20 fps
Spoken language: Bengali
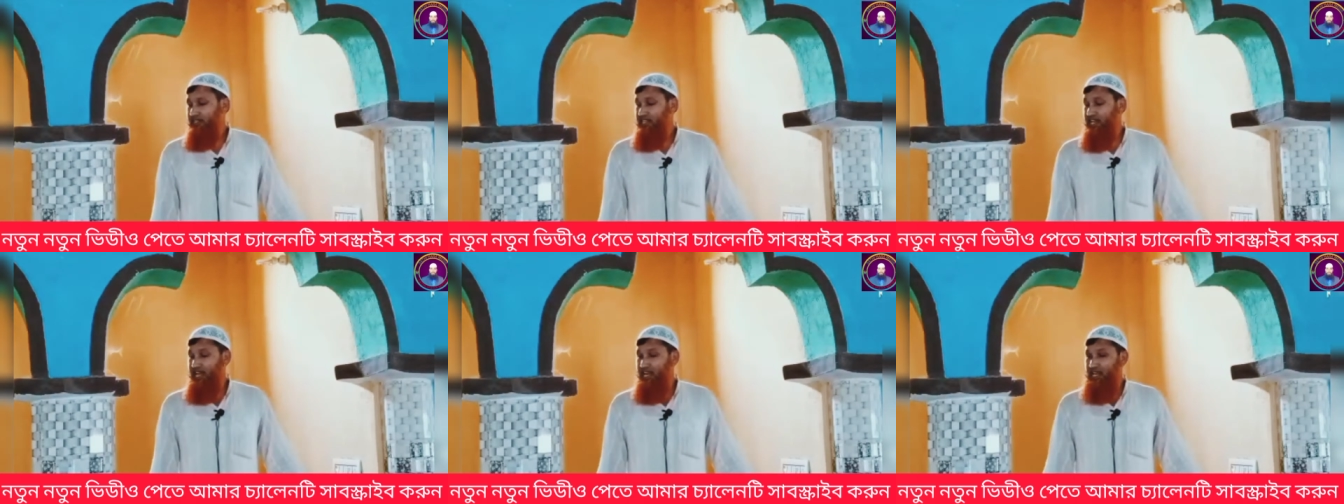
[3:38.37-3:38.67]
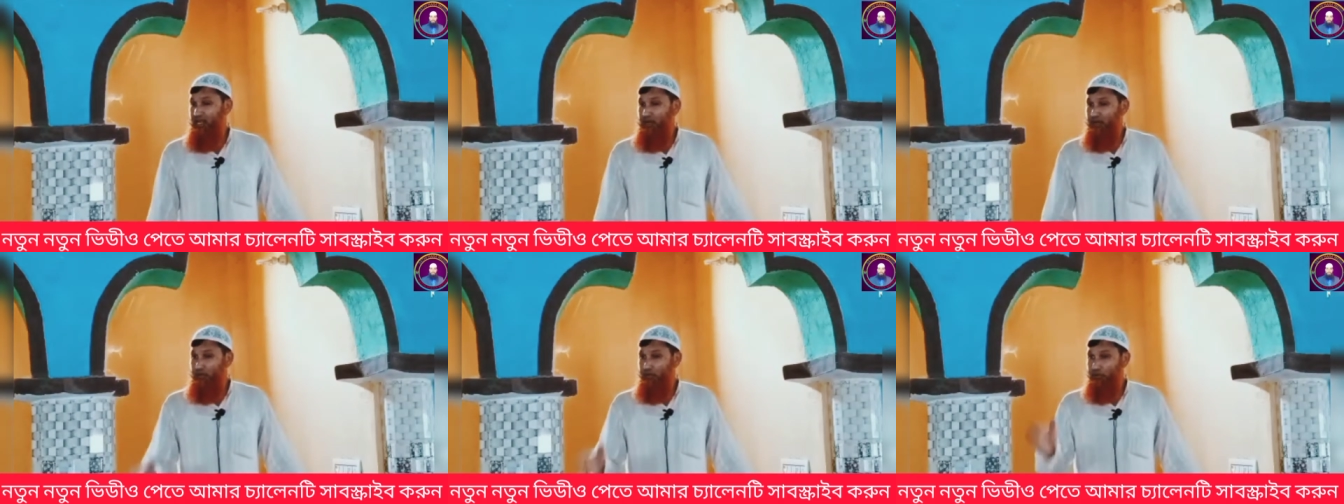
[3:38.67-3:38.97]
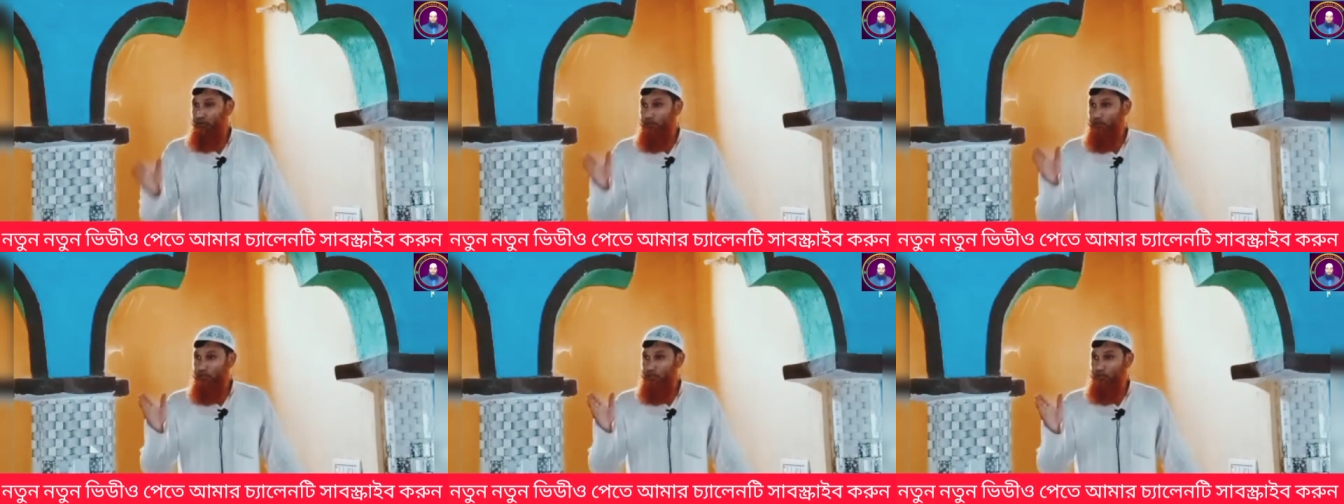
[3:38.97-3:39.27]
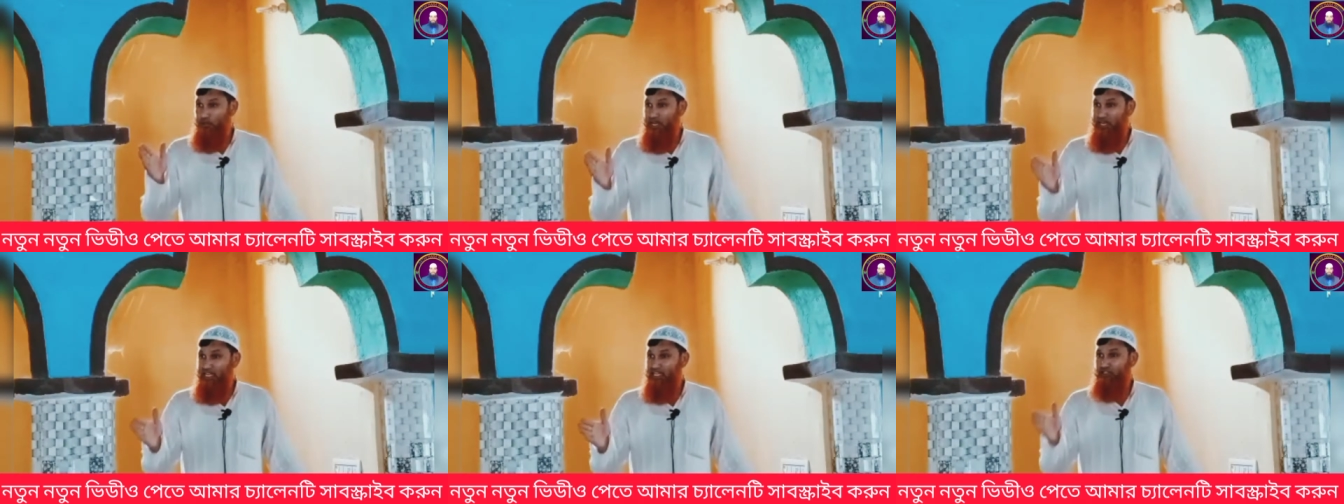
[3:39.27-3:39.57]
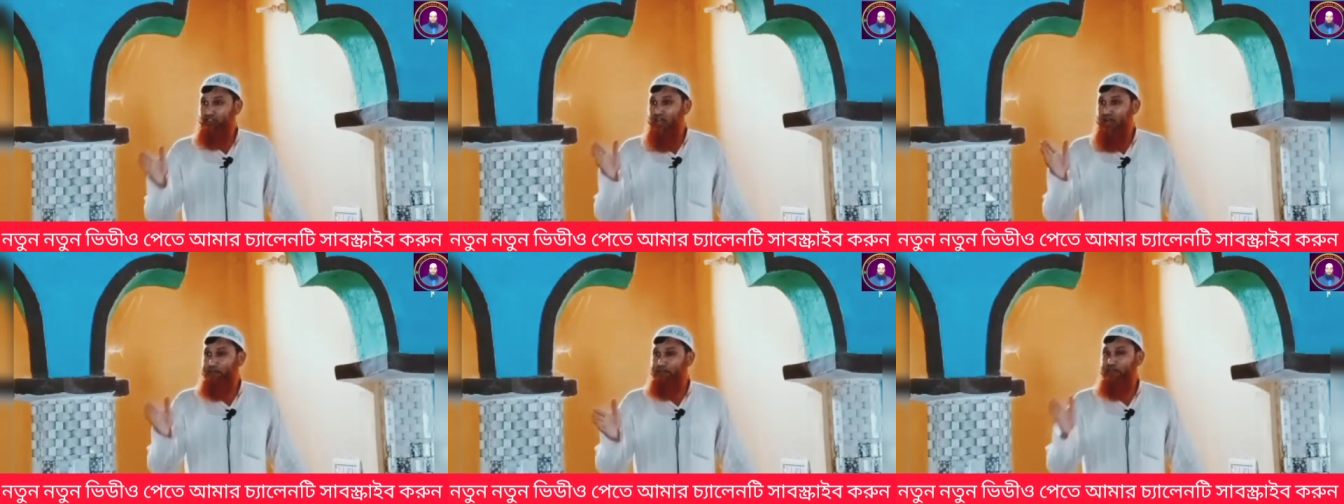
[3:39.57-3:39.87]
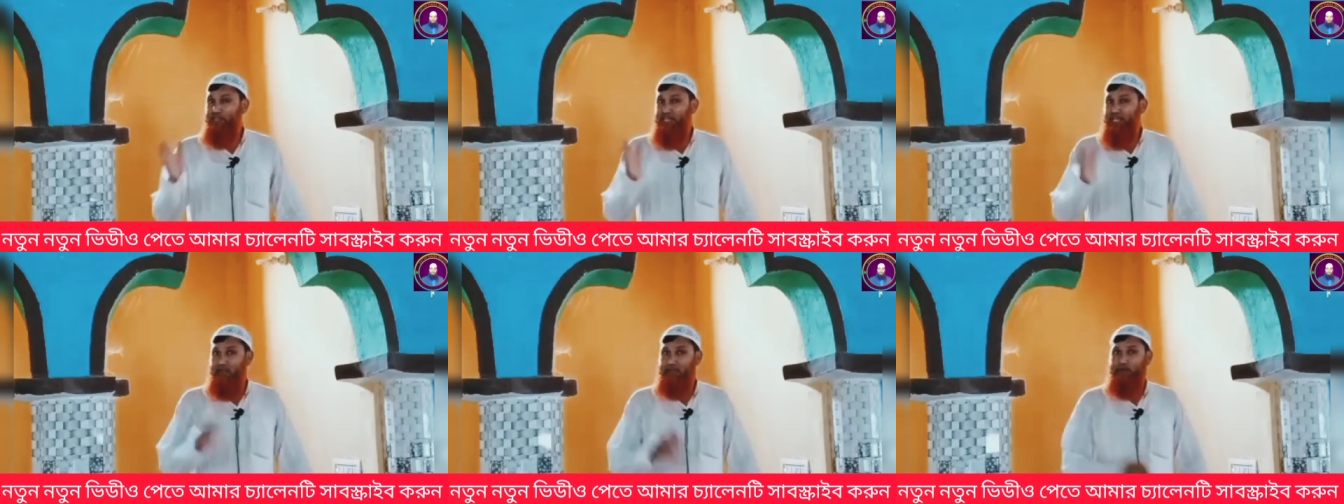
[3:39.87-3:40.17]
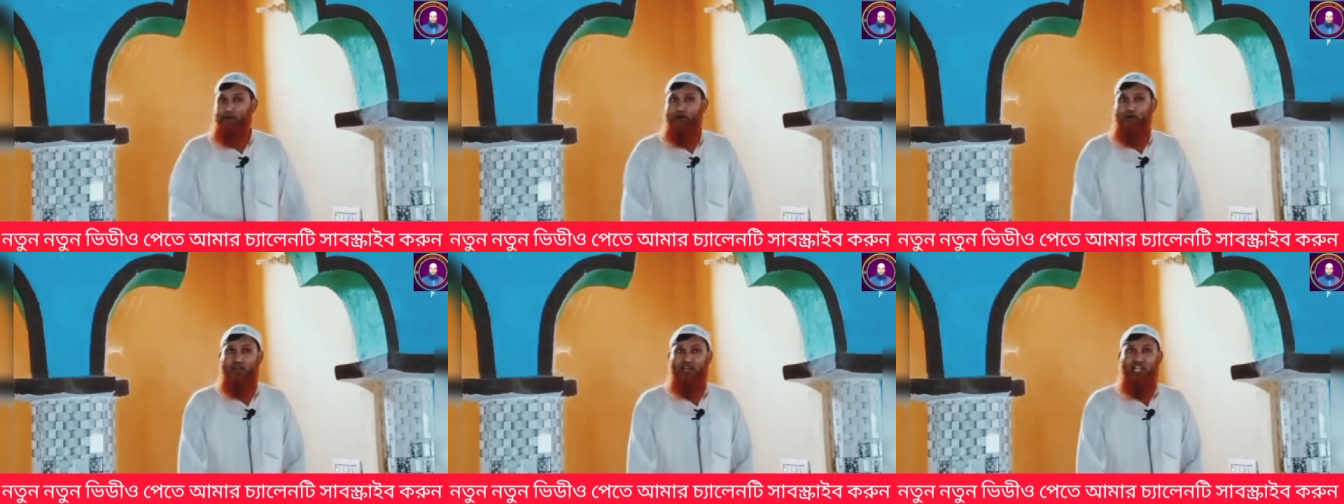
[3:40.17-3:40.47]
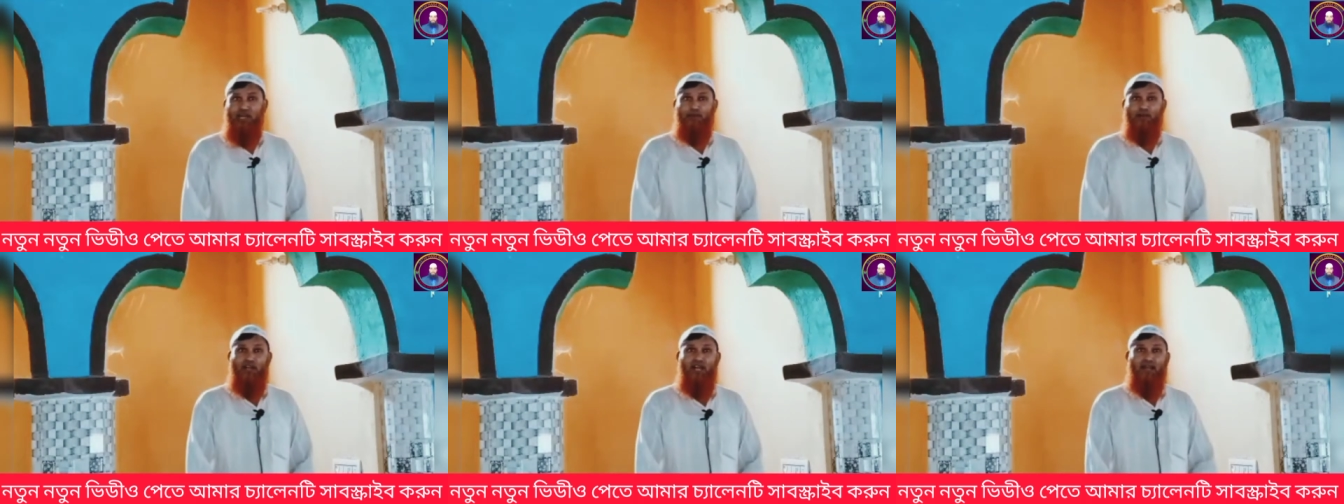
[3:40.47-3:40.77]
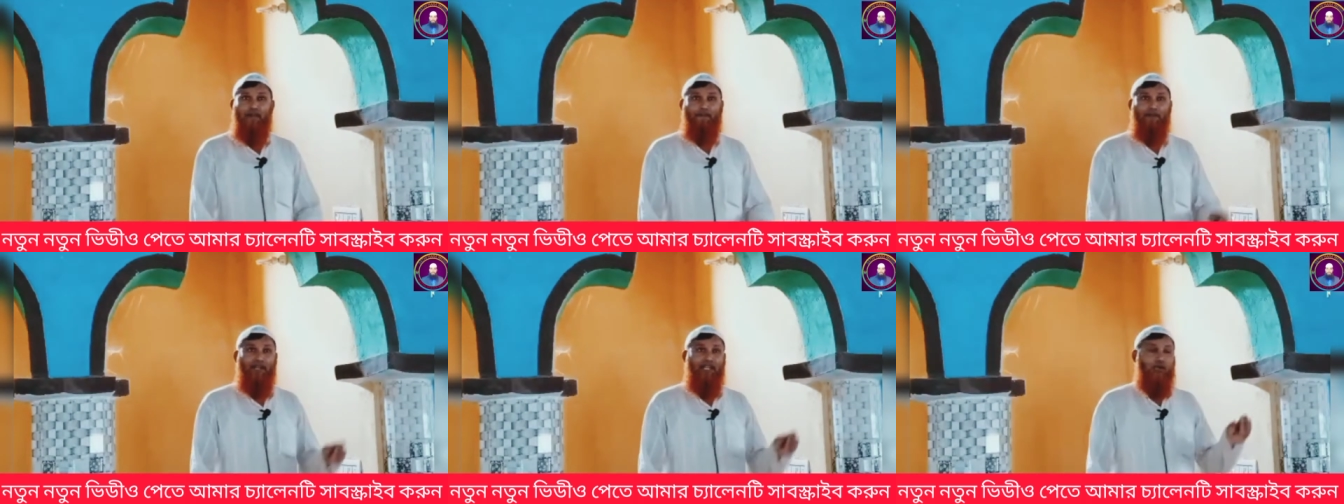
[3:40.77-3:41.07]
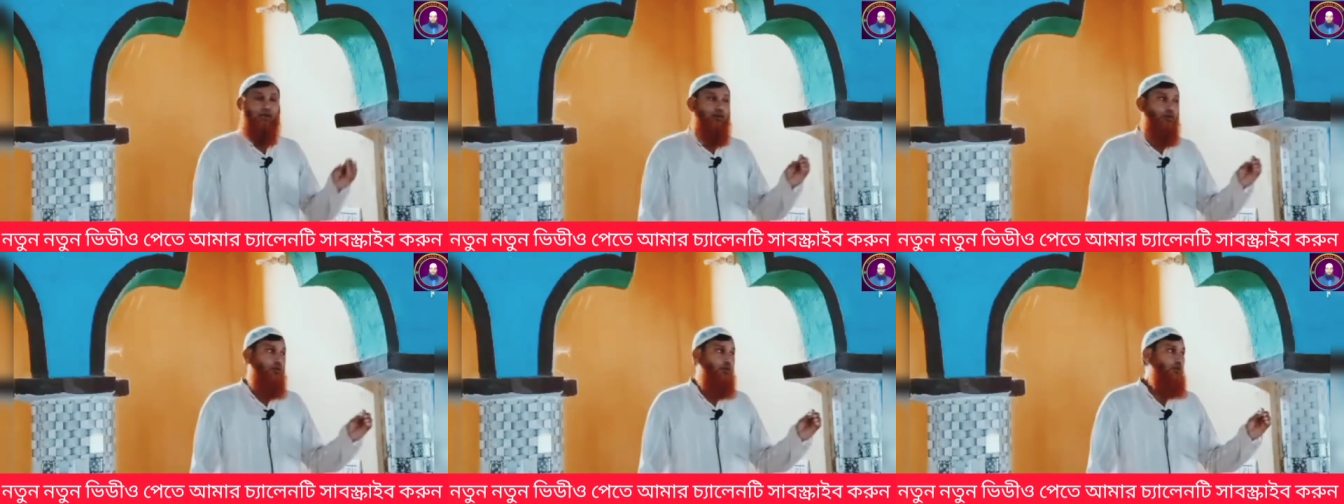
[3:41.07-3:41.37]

তাহলে উজুটাকে সব থেকে বড় নিয়ম হলো আপনাকে